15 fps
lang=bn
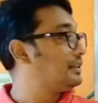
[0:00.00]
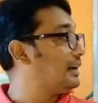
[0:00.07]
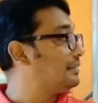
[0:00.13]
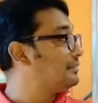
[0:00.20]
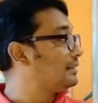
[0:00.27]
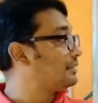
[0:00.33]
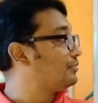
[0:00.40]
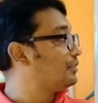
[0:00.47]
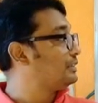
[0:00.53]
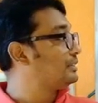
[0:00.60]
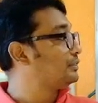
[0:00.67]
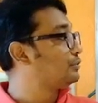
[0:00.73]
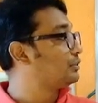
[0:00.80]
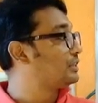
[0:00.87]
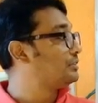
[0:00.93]
ডান দিকে
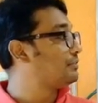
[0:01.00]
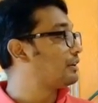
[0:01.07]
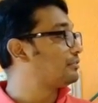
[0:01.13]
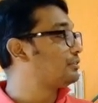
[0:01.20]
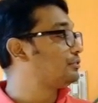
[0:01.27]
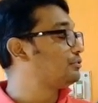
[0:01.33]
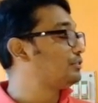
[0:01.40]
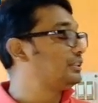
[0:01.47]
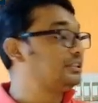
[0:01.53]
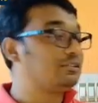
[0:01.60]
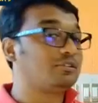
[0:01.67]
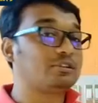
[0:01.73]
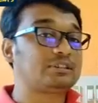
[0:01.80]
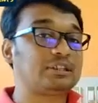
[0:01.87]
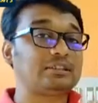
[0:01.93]
রয়েছে দক্ষিণ ভারতের নদী
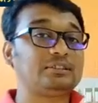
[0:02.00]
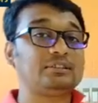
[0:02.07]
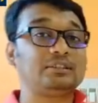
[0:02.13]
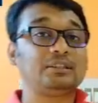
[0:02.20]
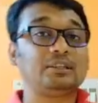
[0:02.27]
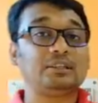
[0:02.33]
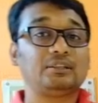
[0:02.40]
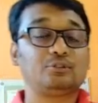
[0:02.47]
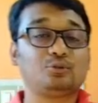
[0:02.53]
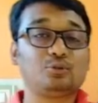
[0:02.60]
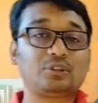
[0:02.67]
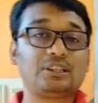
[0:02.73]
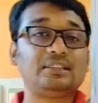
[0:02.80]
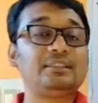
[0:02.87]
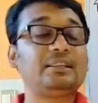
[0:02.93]
অর্থাৎ
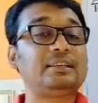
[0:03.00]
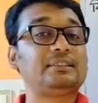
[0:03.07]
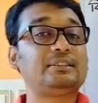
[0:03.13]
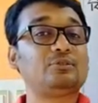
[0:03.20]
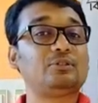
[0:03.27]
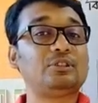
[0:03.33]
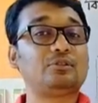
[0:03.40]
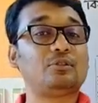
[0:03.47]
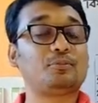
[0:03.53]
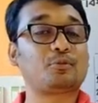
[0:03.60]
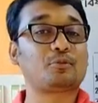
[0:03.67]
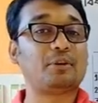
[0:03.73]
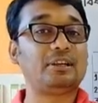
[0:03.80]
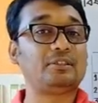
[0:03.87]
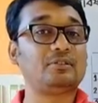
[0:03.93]
দক্ষিণ দিকে যে নদীগুলো
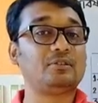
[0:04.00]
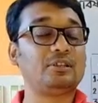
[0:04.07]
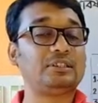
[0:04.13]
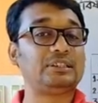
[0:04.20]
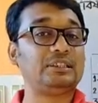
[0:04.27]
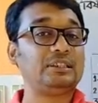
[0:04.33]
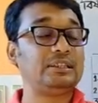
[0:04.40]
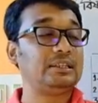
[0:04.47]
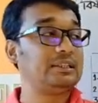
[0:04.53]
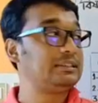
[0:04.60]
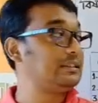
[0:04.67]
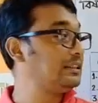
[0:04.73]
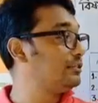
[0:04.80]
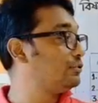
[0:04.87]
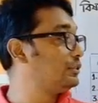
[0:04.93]
প্রবাহিত হয়েছে
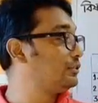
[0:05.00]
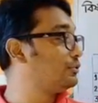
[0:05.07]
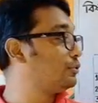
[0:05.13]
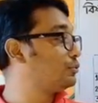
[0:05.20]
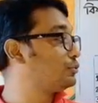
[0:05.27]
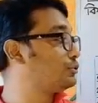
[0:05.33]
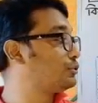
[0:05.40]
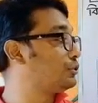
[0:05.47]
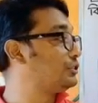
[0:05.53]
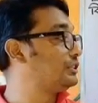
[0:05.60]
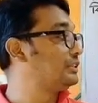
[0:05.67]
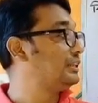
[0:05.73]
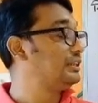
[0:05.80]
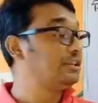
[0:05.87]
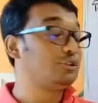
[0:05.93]
সেই নদীগুলোর উৎস
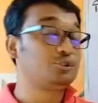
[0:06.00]
হচ্ছে